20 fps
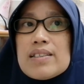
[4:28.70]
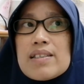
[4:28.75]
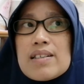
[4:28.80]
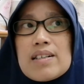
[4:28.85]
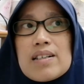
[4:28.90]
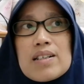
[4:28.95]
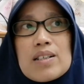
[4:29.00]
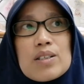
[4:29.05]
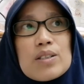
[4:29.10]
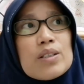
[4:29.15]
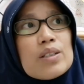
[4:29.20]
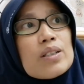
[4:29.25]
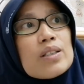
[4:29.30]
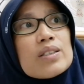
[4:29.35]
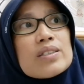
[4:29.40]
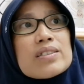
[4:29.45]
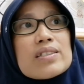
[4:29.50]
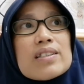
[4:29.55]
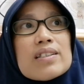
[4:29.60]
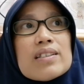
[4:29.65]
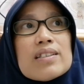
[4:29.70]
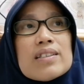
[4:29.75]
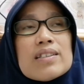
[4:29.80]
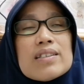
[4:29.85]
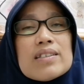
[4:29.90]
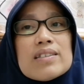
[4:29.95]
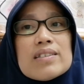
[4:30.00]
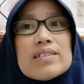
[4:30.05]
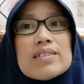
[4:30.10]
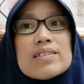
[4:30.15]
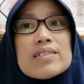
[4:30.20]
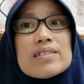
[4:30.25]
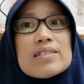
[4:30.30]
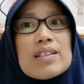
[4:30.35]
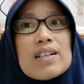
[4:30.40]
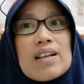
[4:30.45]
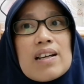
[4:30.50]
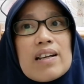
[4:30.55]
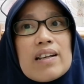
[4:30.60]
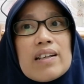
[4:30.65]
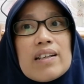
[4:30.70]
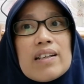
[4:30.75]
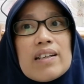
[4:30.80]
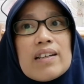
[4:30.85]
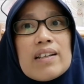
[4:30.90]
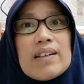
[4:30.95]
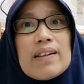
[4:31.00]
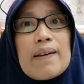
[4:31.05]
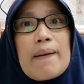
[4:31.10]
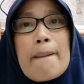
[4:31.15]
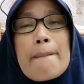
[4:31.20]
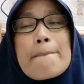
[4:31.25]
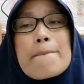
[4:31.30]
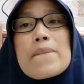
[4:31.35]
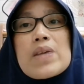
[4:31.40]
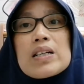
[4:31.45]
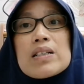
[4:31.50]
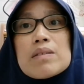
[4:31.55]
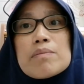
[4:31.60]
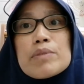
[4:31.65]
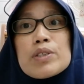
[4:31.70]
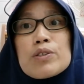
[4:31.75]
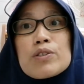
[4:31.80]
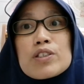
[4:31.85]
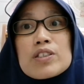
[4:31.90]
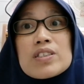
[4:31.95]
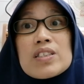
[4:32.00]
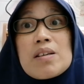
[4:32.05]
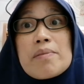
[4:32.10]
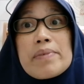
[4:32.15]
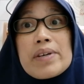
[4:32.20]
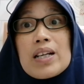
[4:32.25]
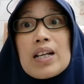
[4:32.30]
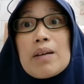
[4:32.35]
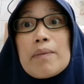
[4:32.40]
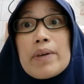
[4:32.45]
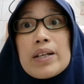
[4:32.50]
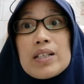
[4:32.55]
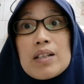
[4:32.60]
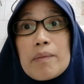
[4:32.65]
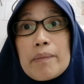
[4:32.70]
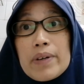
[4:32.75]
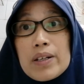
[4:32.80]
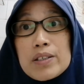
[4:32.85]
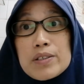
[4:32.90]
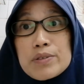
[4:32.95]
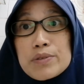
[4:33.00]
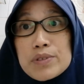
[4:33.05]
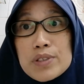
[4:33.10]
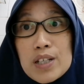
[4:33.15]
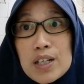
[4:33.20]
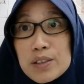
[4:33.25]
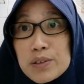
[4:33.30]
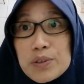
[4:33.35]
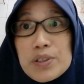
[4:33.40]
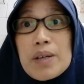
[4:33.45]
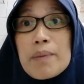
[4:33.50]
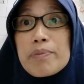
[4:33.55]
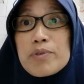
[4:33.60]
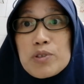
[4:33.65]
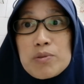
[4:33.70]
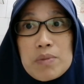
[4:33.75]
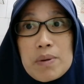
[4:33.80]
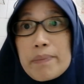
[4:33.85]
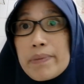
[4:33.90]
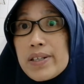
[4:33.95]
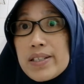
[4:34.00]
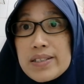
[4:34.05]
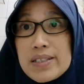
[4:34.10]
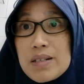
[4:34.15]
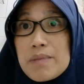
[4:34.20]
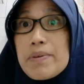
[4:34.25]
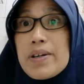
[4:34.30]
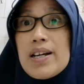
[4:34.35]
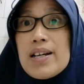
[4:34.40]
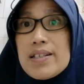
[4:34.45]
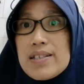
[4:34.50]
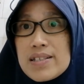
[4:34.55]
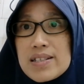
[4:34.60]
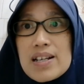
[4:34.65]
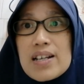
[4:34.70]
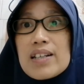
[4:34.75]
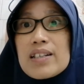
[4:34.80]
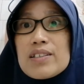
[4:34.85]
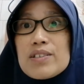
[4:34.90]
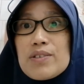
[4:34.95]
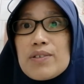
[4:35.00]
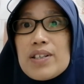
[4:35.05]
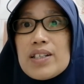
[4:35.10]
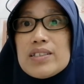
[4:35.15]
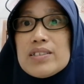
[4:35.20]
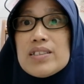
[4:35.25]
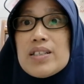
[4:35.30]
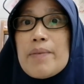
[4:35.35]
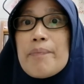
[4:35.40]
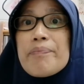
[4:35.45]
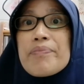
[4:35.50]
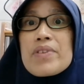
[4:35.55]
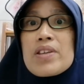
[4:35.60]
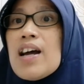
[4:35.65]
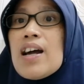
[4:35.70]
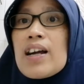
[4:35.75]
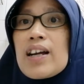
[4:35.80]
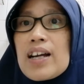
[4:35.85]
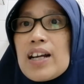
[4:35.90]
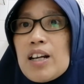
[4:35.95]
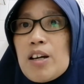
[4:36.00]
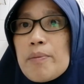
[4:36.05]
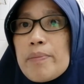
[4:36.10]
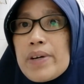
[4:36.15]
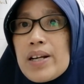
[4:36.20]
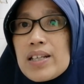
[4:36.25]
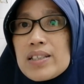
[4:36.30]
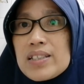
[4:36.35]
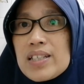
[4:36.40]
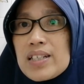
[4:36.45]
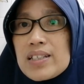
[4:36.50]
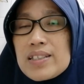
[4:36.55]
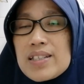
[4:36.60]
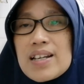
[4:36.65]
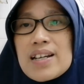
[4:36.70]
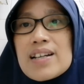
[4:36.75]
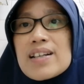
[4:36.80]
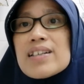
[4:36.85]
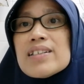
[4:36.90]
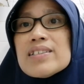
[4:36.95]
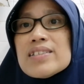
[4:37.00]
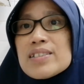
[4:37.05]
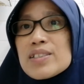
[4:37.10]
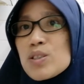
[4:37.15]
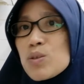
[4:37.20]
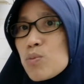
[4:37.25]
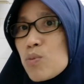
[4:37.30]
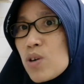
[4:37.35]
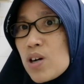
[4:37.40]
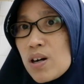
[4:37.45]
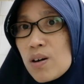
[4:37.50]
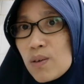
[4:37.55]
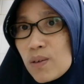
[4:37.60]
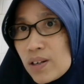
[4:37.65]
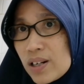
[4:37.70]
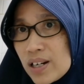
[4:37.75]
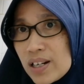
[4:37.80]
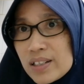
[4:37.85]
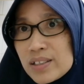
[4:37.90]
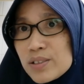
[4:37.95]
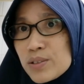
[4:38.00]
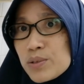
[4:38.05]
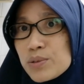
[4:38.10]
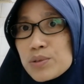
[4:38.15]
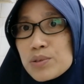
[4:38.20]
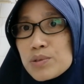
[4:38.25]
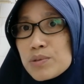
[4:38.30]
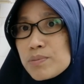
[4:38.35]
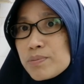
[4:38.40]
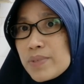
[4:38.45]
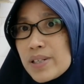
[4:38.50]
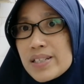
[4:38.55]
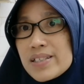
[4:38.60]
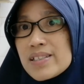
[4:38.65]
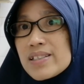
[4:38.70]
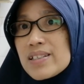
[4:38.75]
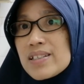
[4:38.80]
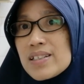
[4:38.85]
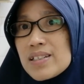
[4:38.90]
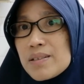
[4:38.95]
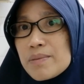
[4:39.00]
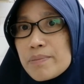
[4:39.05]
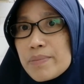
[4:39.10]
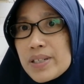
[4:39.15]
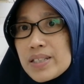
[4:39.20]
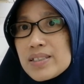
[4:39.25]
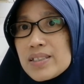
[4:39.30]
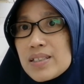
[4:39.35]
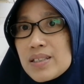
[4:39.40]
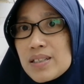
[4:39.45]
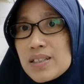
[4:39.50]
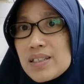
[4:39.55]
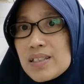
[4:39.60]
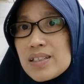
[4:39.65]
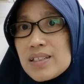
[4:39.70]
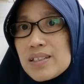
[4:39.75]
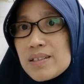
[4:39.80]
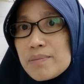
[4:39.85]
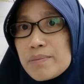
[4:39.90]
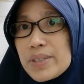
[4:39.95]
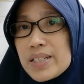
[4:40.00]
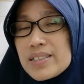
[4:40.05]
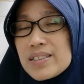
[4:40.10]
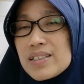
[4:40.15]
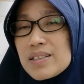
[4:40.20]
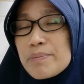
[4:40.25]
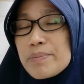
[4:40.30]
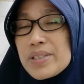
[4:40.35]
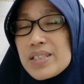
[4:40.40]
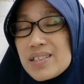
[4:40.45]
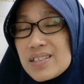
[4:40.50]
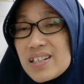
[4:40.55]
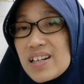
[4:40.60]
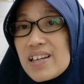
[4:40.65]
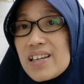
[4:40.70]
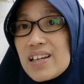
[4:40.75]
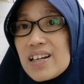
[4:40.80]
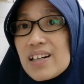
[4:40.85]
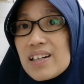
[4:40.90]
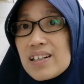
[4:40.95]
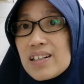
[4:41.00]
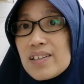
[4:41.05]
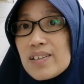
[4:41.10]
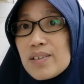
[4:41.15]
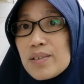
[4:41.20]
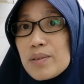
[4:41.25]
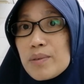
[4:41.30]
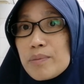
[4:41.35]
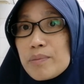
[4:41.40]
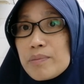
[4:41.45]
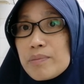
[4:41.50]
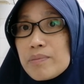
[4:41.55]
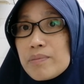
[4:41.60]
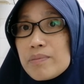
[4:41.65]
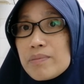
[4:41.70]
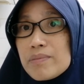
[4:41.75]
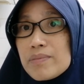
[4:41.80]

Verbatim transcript: terus e, selain e, menurut saya pengalaman yang paling susah itu ya cuma belajar bahasa gitu aja kalau prakteknya uh, semua orang itu pasti pasti pasti bisa ya kalau